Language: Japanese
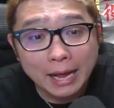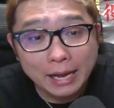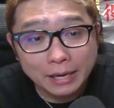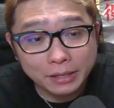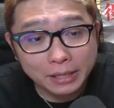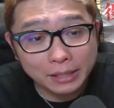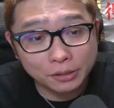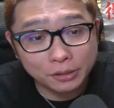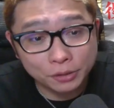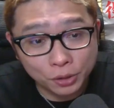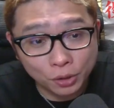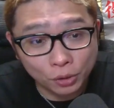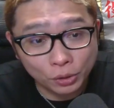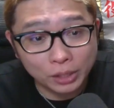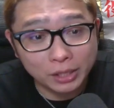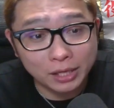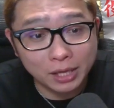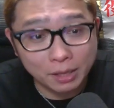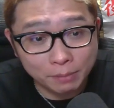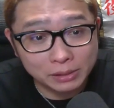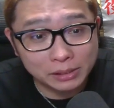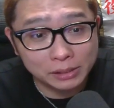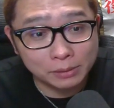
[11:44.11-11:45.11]
には食い込んでき
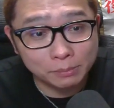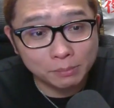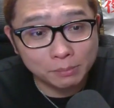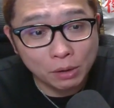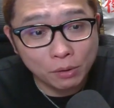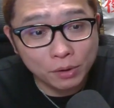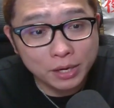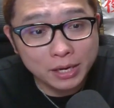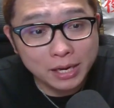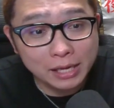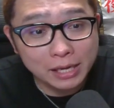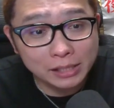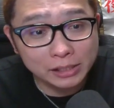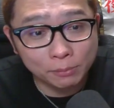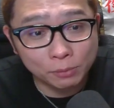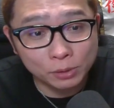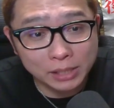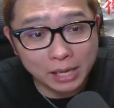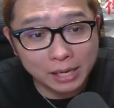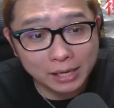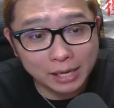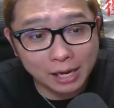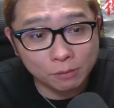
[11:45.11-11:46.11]
てます。まあ、これに関しても
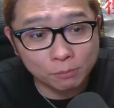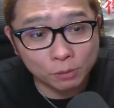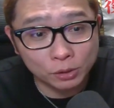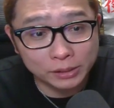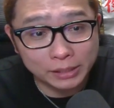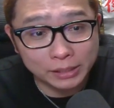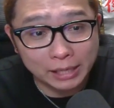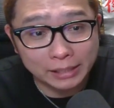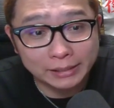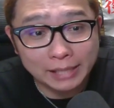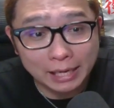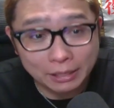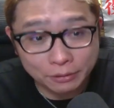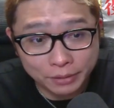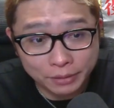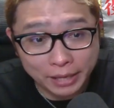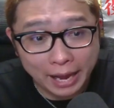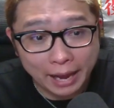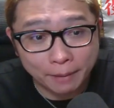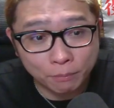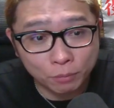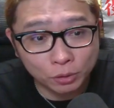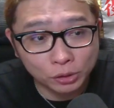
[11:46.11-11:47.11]
三角持ち合い、下抜
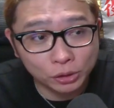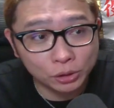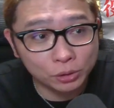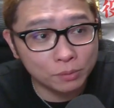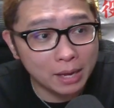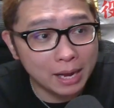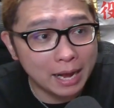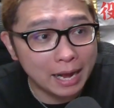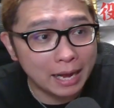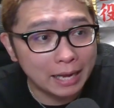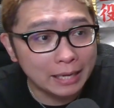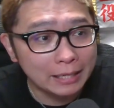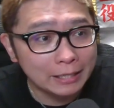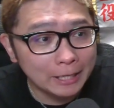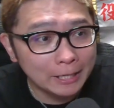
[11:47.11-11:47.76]
け、もしくは、